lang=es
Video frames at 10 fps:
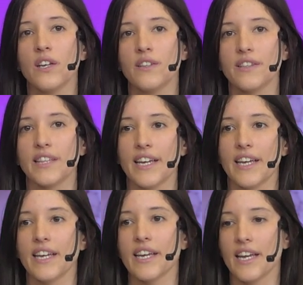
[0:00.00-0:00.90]

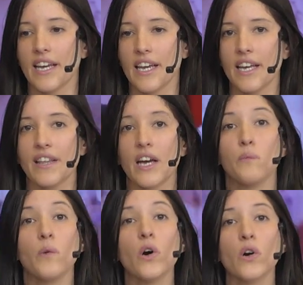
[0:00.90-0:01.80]
de,
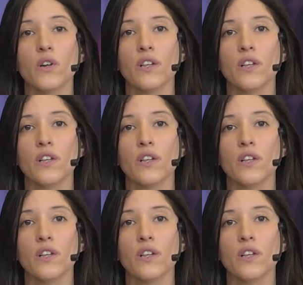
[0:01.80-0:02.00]
amor,